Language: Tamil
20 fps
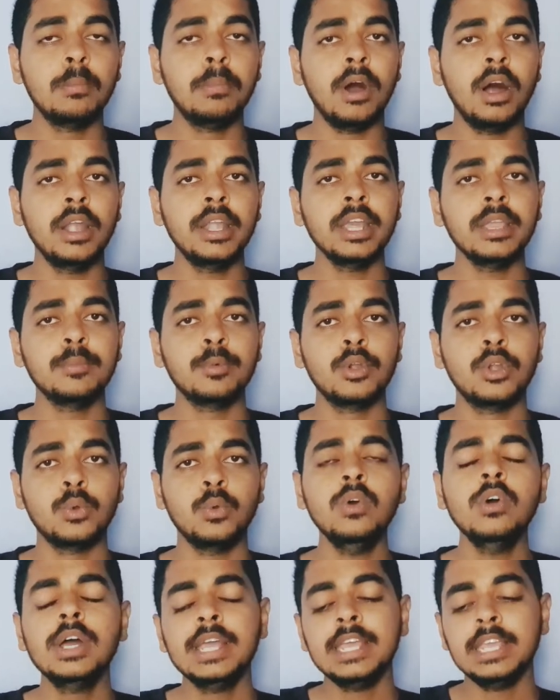பாண்டிங்
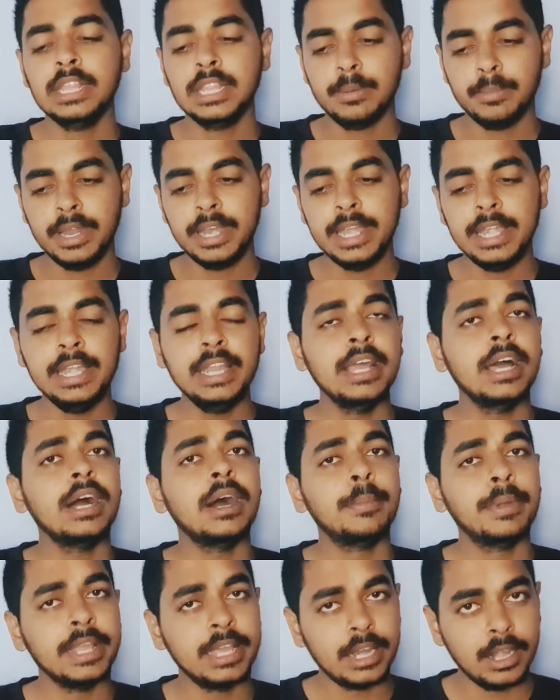போட்டுக்குவோம் இந்த மாதிரி இந்தியா
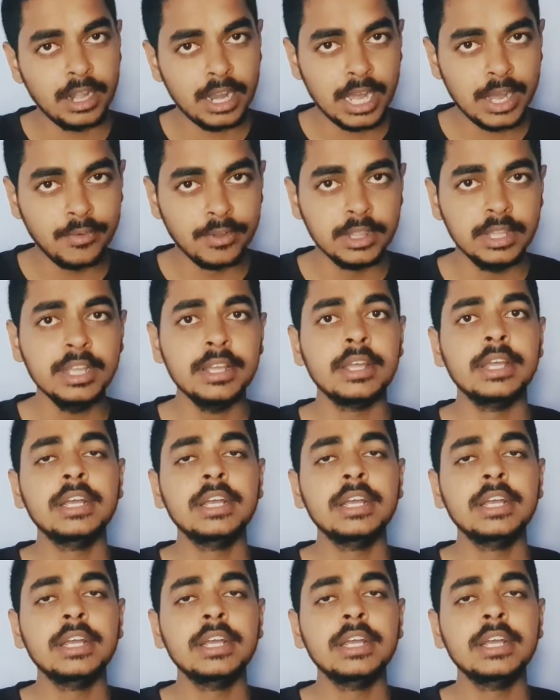அப்படிங்கிற நான் வந்து